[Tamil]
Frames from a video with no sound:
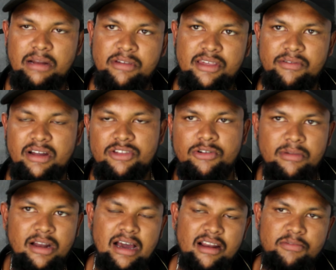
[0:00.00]
நம்ம
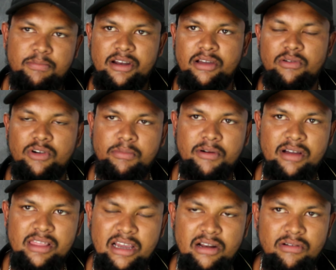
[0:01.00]
சிவராஜ்குமாரை அரெஸ்ட் பண்ணி கூட்டு
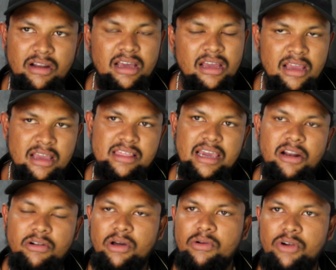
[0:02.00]
போவான் ஜெயிலுக்குள்ளே
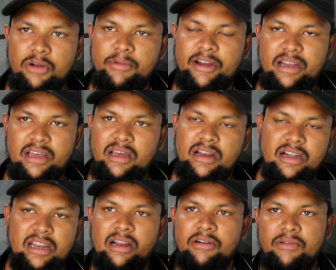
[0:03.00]
ஜெயிலுக்குள்ளே கூட்டு போயிட்டு
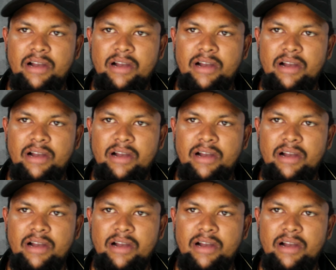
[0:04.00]
ரிட்டன் அவர்